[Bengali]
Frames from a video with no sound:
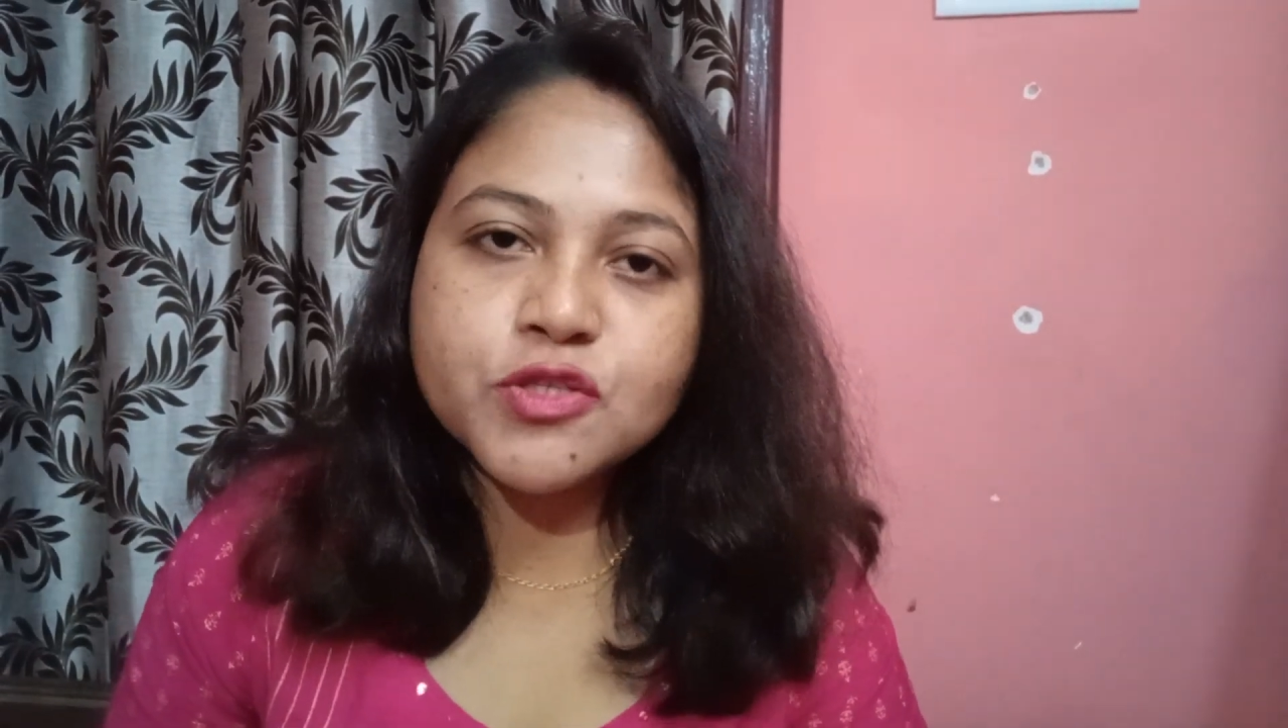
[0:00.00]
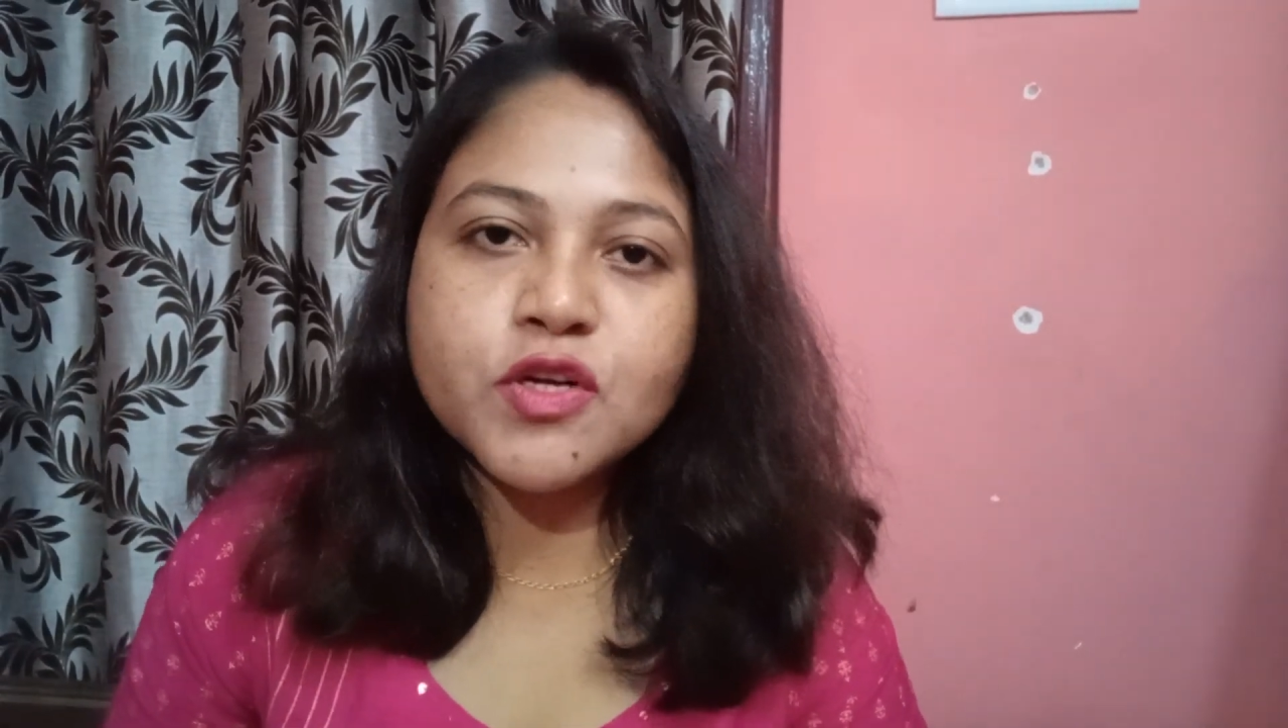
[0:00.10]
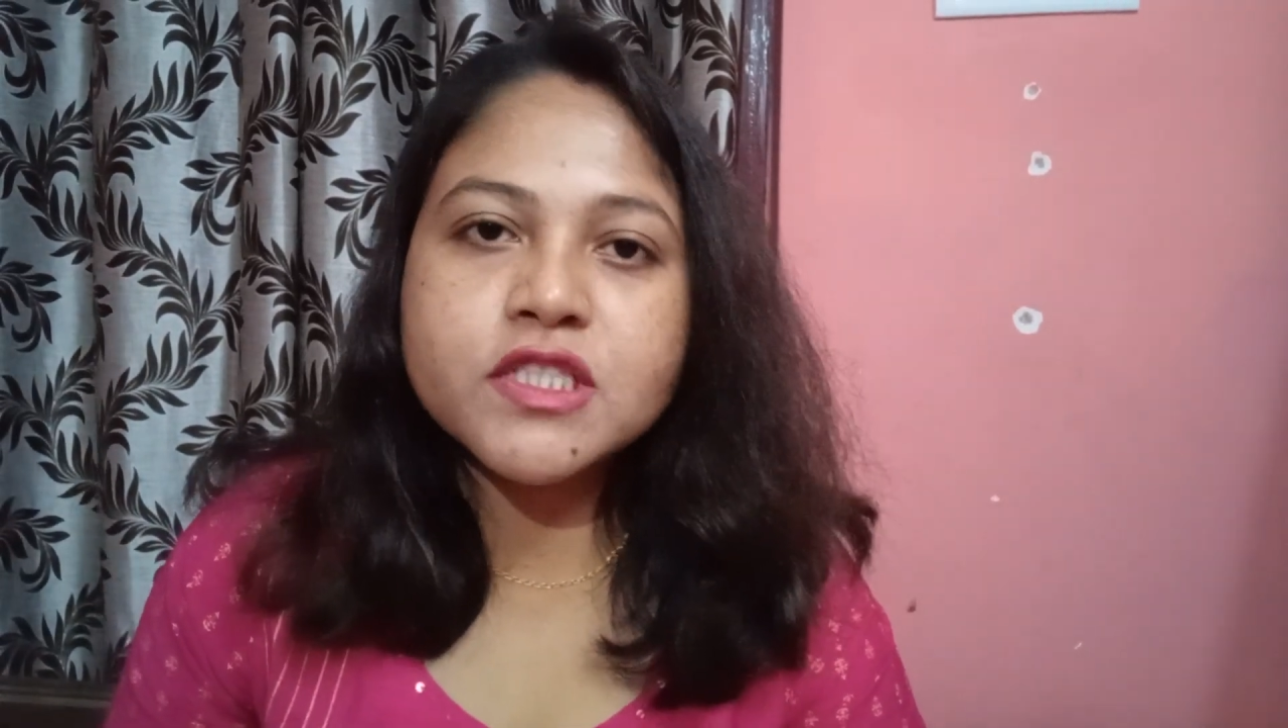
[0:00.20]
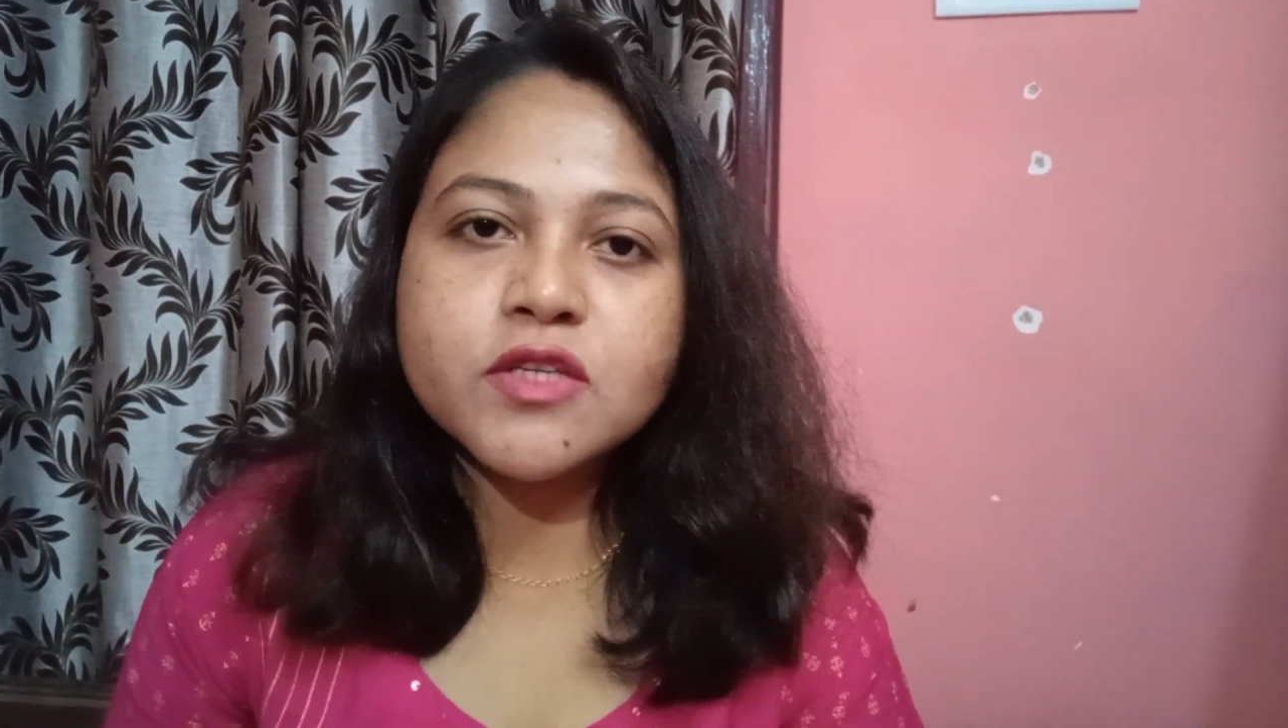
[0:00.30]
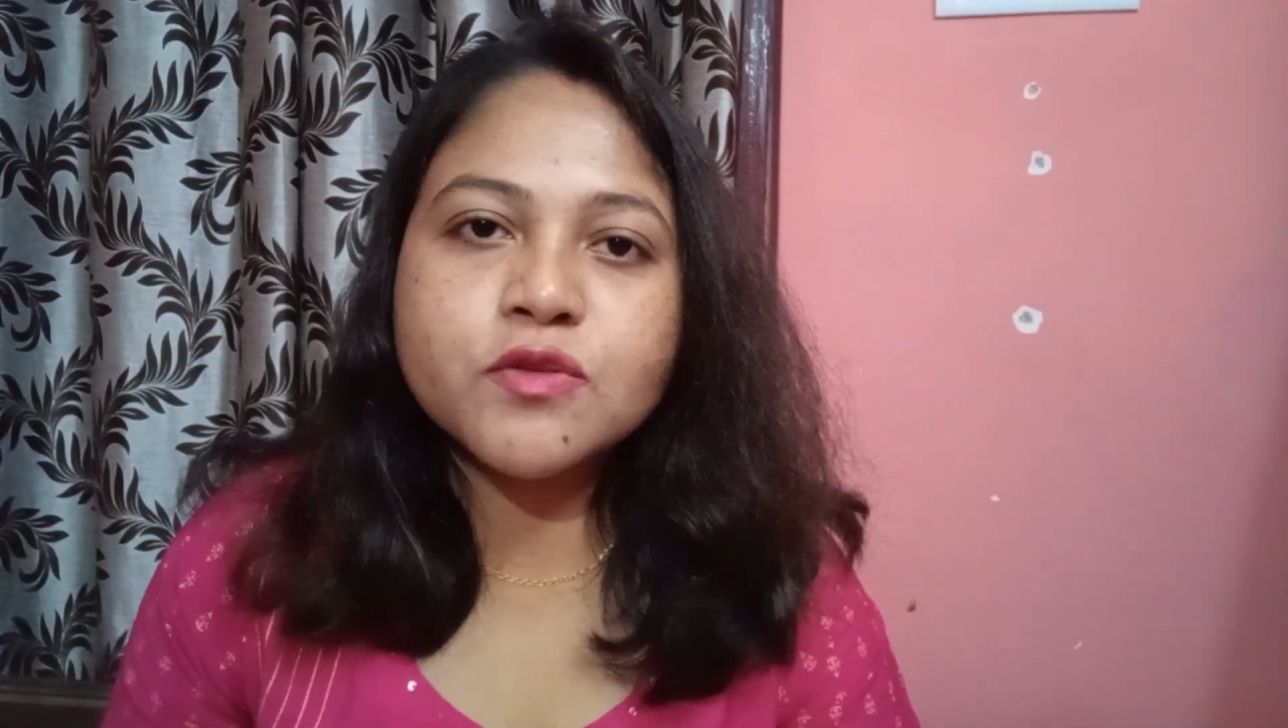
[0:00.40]
কিছু
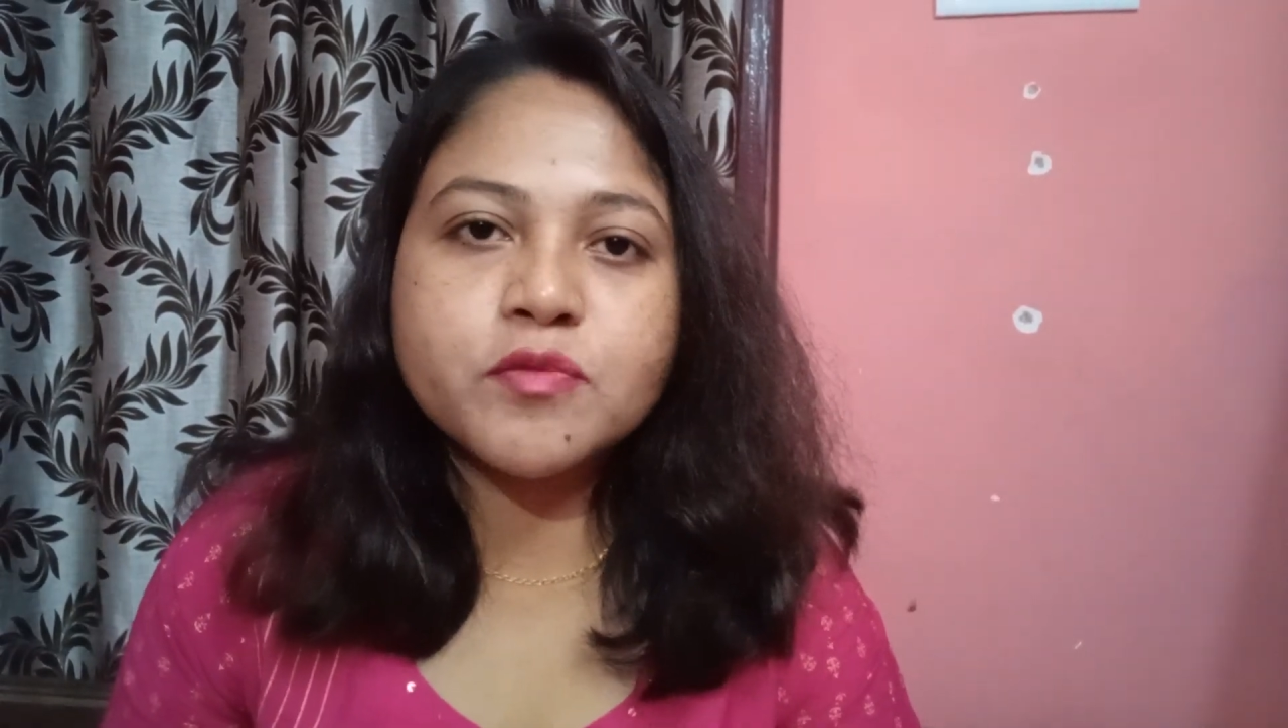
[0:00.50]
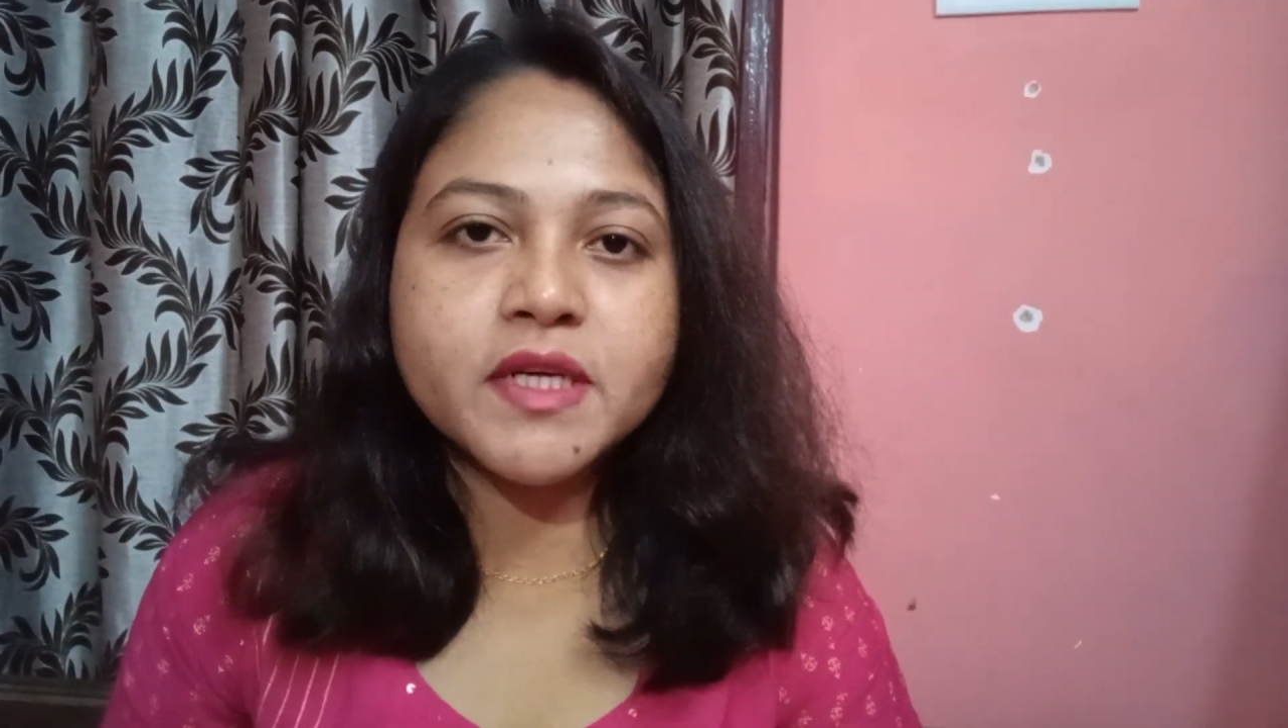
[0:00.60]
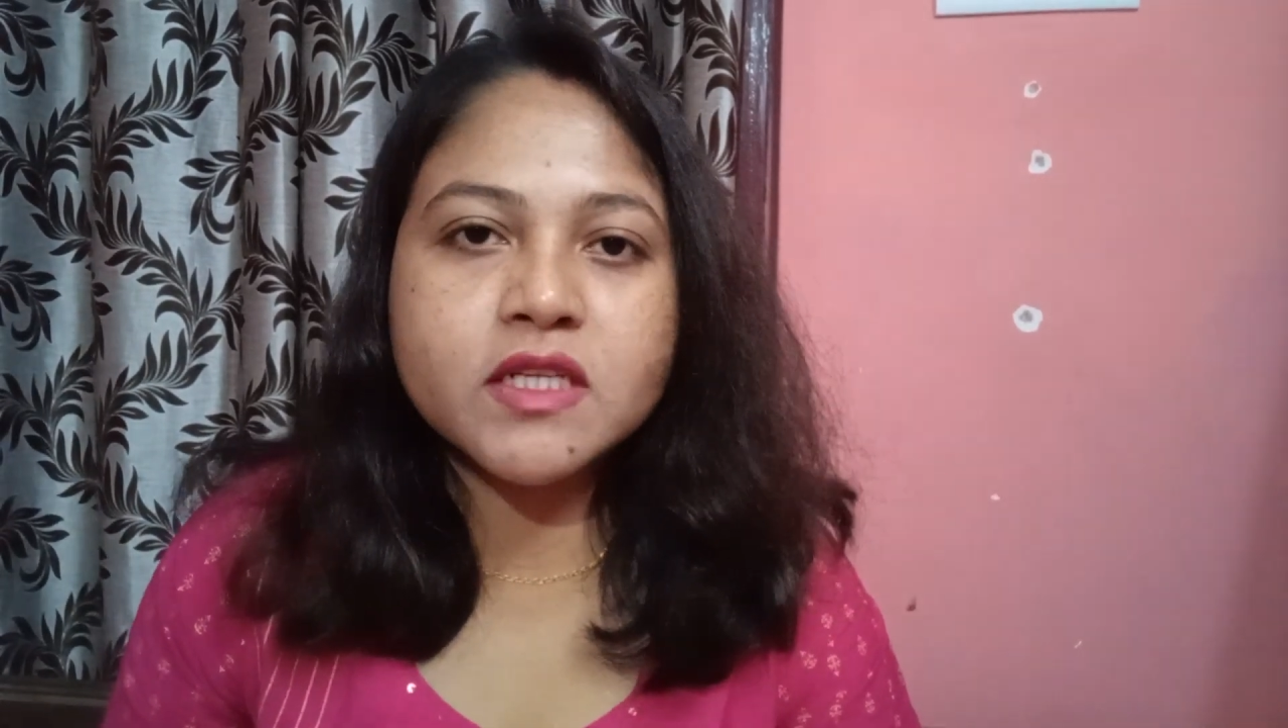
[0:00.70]
নয় যে কোনো